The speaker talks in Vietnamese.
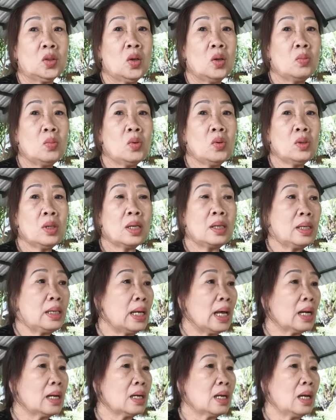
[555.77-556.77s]
cô muốn kinh
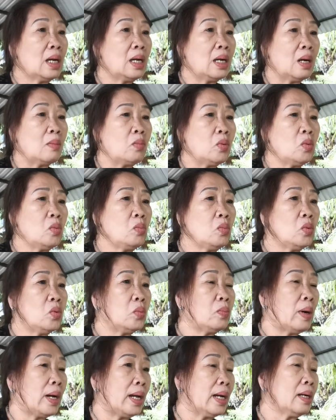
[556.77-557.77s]
doanh hay là muốn mua
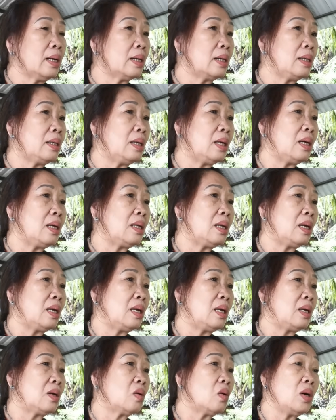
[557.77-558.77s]
bán hay gì
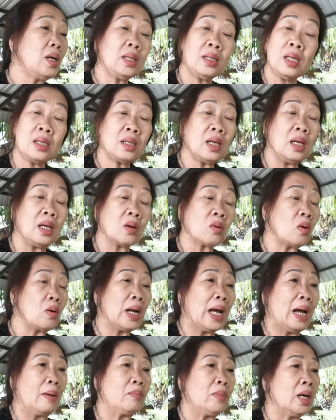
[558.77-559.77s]
thì cô ý thích gì cô
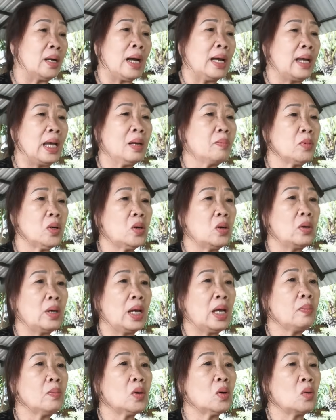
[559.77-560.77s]
làm từ ngay ép cô
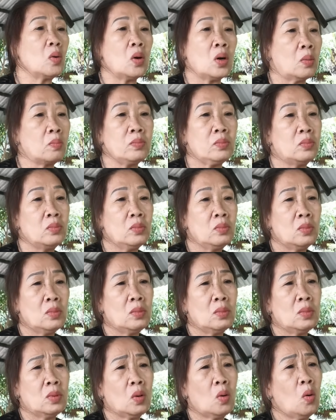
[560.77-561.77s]
ép cô cô
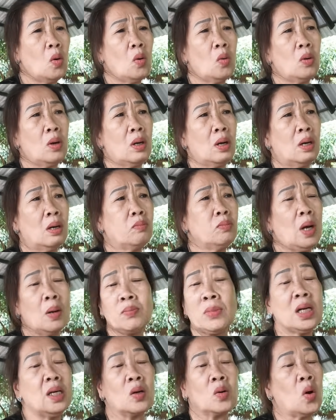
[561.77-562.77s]
cô à, không,
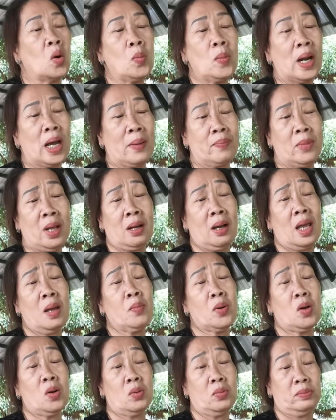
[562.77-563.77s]
không thích là cô không làm đừng
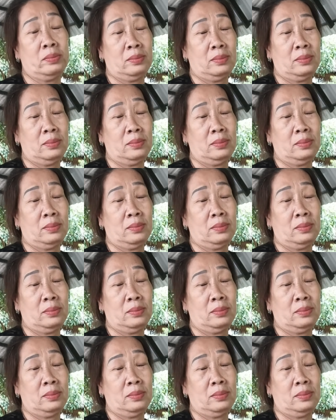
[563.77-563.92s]
ép cô